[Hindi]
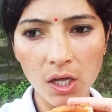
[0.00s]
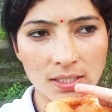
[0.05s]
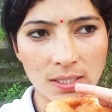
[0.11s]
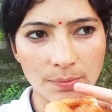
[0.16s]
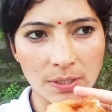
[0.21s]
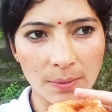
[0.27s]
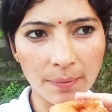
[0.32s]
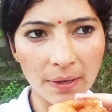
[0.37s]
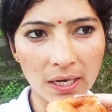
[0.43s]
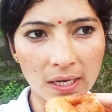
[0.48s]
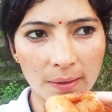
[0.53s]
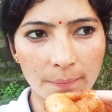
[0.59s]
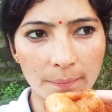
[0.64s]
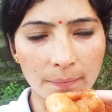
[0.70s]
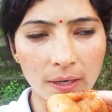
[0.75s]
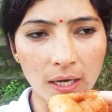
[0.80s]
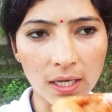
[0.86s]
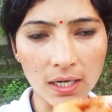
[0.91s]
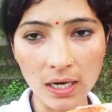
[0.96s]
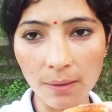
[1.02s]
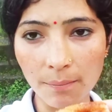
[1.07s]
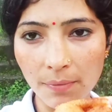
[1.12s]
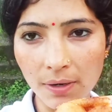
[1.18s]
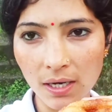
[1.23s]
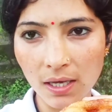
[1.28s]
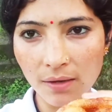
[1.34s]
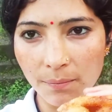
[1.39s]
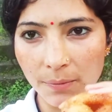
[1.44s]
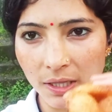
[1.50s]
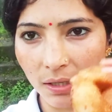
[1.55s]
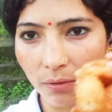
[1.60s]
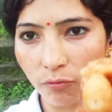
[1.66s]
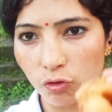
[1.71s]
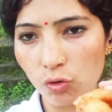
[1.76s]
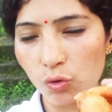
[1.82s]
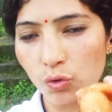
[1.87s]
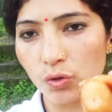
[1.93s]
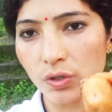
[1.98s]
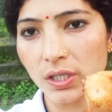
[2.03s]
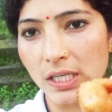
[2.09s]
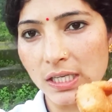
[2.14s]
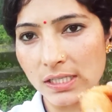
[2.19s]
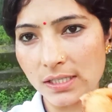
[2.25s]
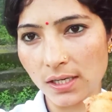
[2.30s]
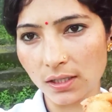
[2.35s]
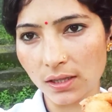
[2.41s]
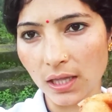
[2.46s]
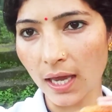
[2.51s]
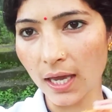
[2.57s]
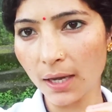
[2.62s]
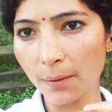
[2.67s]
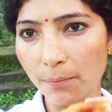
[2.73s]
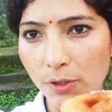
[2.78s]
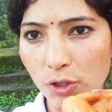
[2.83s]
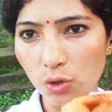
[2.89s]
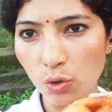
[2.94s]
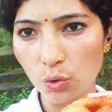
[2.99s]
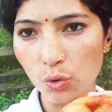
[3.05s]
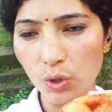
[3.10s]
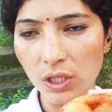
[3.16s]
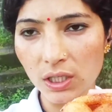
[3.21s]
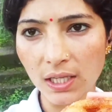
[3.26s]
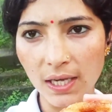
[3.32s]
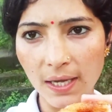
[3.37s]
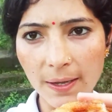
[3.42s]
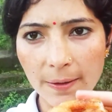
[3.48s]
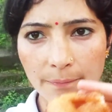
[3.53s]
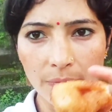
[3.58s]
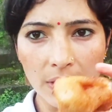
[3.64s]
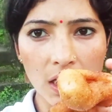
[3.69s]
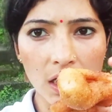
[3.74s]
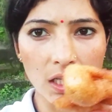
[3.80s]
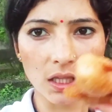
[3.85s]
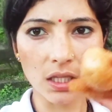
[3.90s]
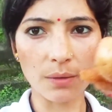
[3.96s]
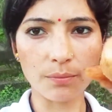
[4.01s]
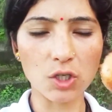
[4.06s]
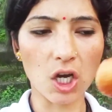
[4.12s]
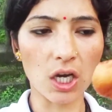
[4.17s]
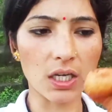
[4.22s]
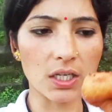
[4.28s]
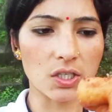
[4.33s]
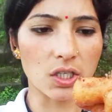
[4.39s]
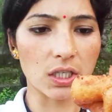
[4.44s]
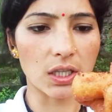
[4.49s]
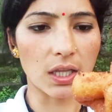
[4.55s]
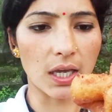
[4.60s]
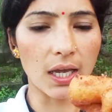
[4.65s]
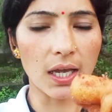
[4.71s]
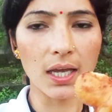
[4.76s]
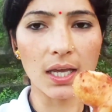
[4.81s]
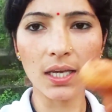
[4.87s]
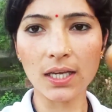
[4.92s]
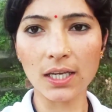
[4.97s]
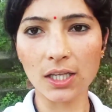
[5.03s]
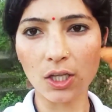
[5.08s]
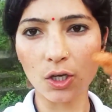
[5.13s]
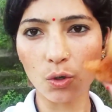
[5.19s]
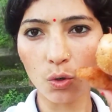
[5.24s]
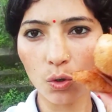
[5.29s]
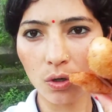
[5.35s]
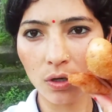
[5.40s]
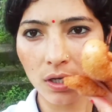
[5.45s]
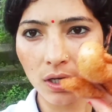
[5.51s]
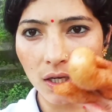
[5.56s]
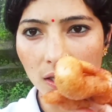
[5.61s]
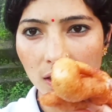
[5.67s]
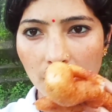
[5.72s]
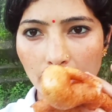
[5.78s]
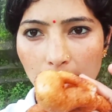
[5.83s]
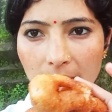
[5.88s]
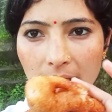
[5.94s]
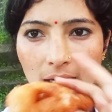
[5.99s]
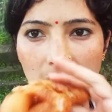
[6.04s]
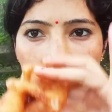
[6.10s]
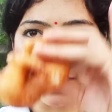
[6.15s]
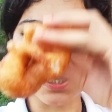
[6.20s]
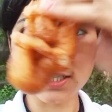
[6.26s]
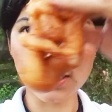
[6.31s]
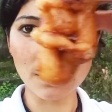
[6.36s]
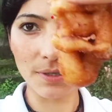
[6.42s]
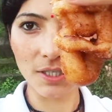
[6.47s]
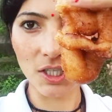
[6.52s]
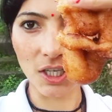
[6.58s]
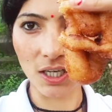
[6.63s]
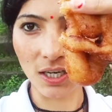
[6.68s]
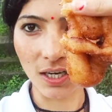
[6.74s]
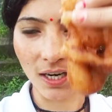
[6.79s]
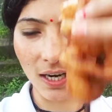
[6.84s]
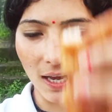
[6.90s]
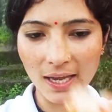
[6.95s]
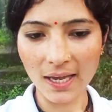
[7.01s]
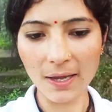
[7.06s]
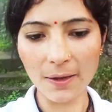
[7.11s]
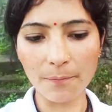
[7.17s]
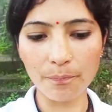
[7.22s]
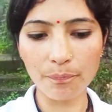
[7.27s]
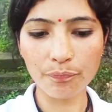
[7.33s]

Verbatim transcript: सबसे पहले घर का बड़ा मतलब वो नहीं चखता है बच्चों को देते हैं तब जाके चखते हैं ये देखो तब मैंने लास्ट में चख रखा है